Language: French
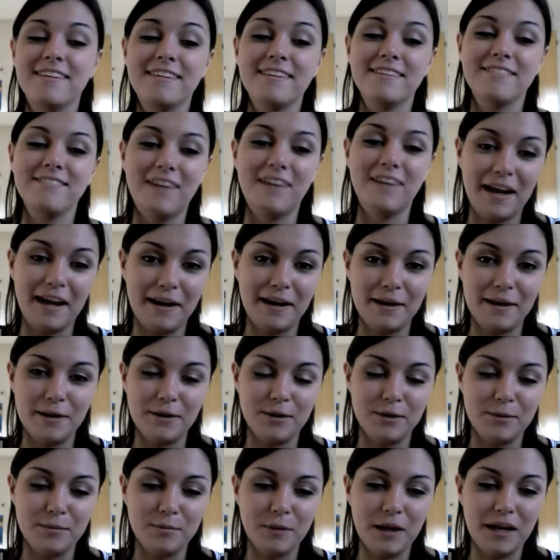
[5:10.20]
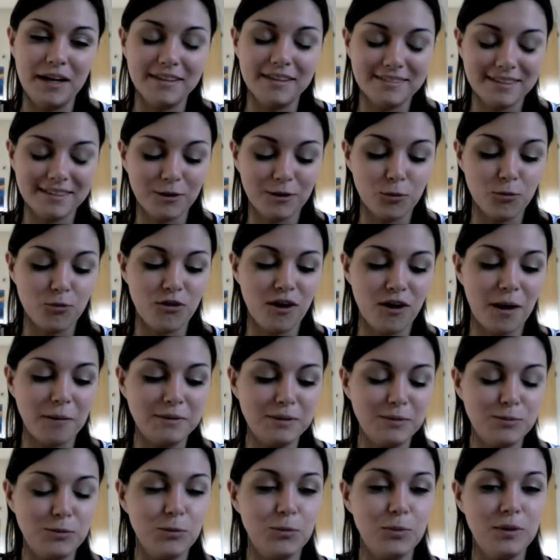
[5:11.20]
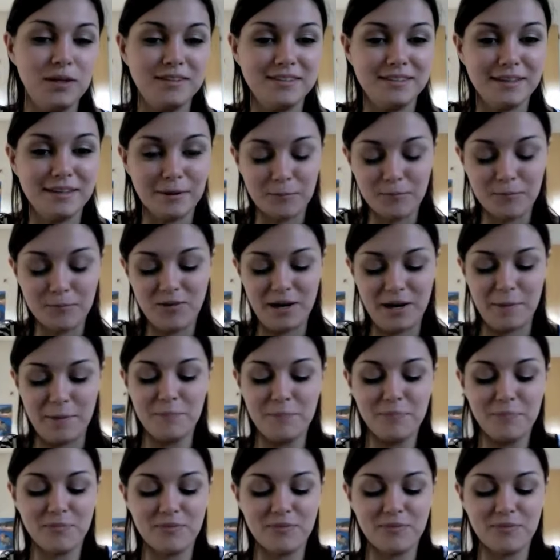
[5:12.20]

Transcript: voilà, elle, elle, essaye de me faire un petit peu plaisir, voilà.